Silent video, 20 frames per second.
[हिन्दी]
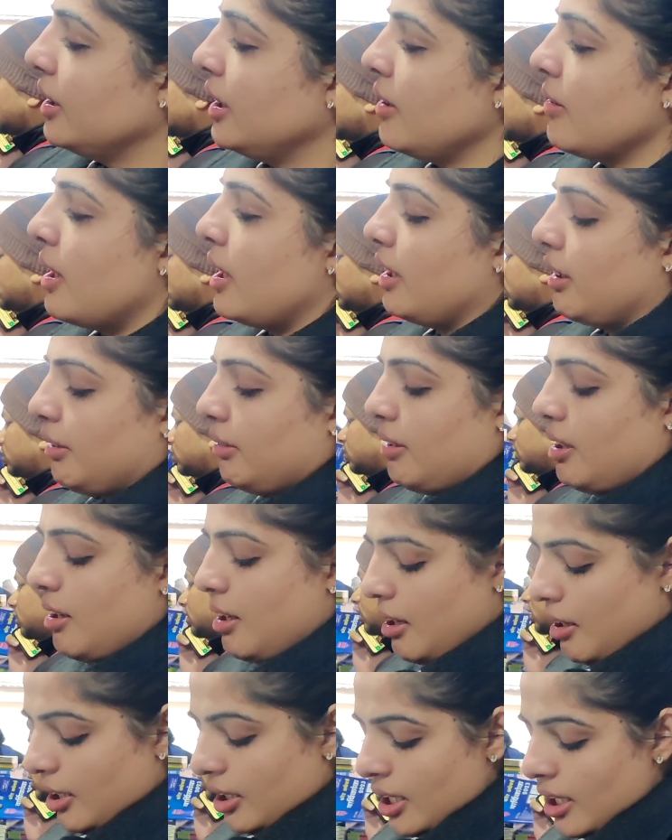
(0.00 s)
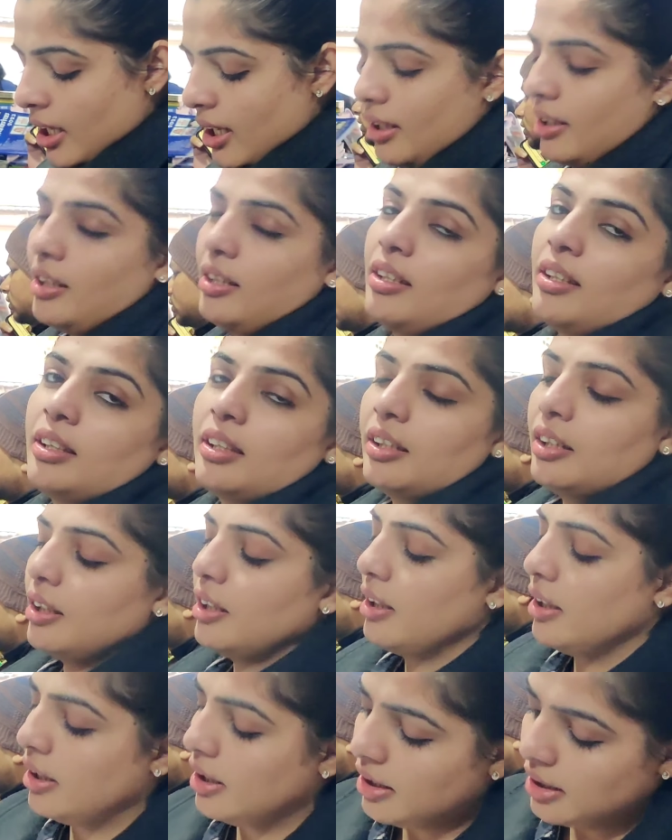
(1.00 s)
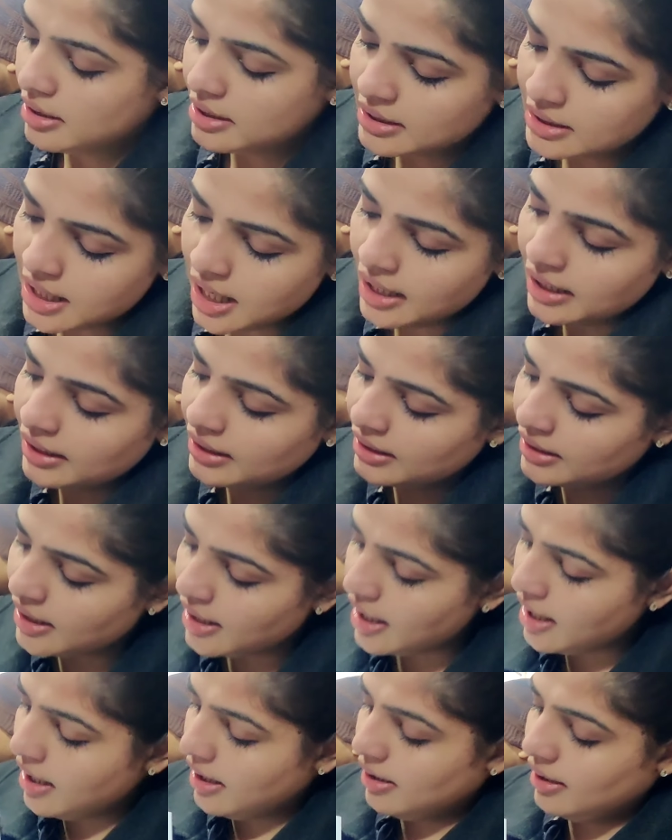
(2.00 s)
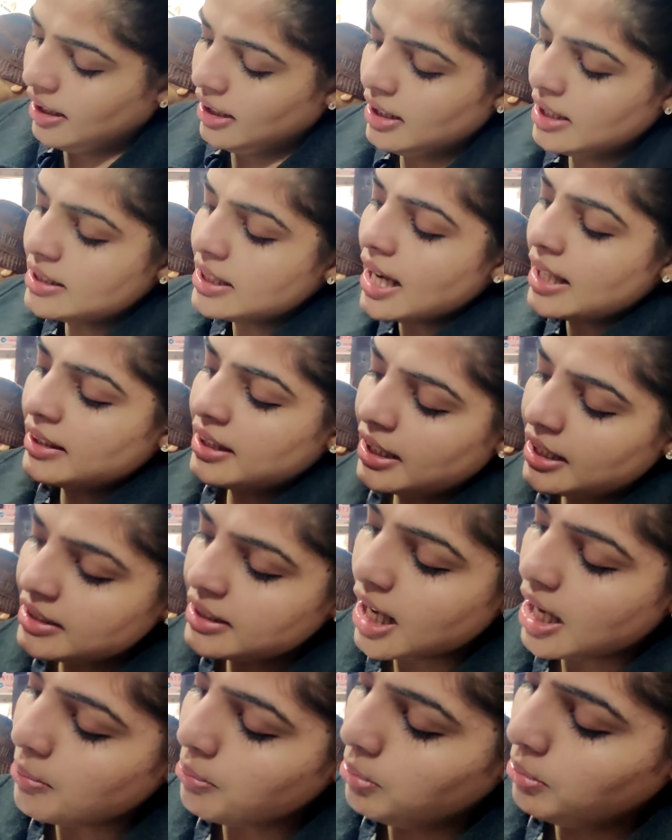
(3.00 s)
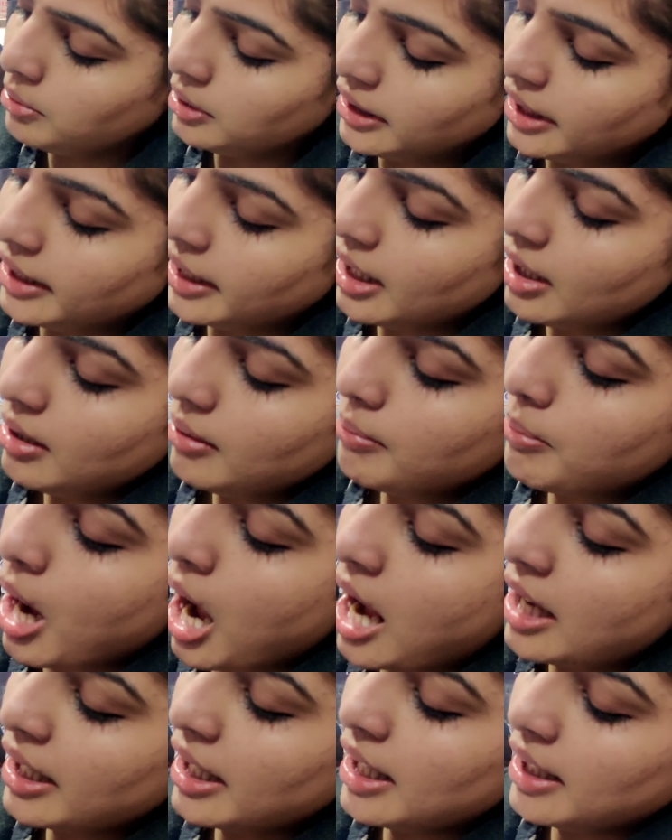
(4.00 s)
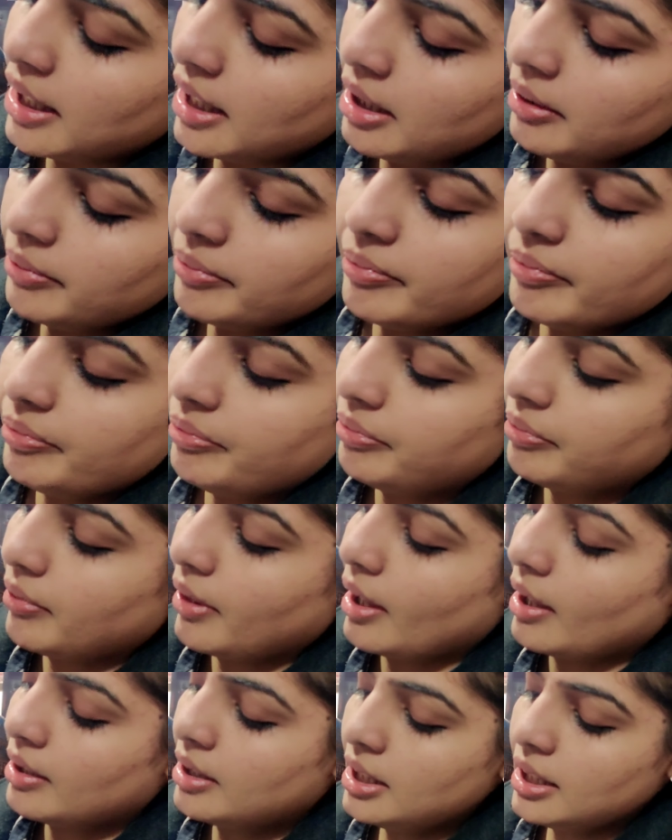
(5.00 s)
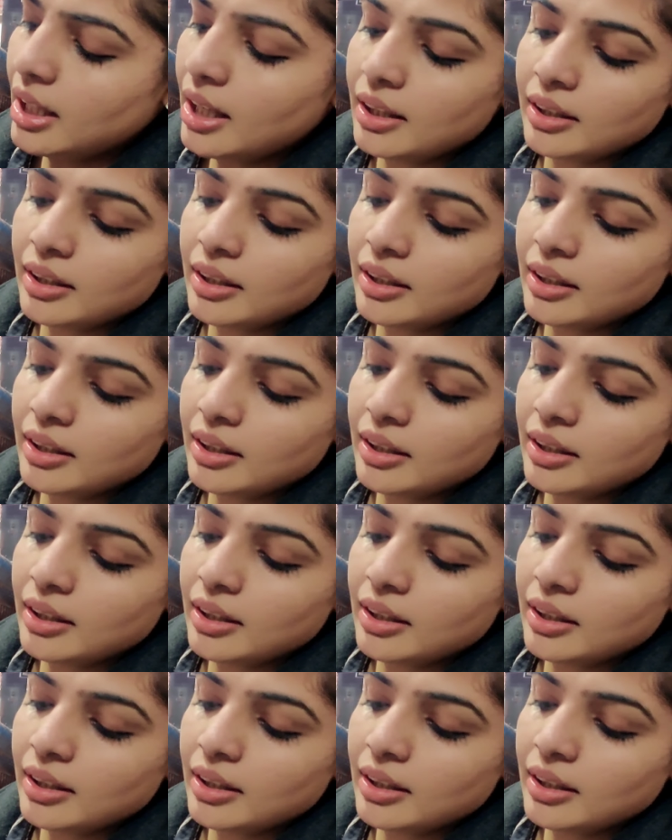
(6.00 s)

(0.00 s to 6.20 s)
ये वाली ठीक है साहित्य हिंदी साहित्य की चार बुकलेट है भाग एक है ठीक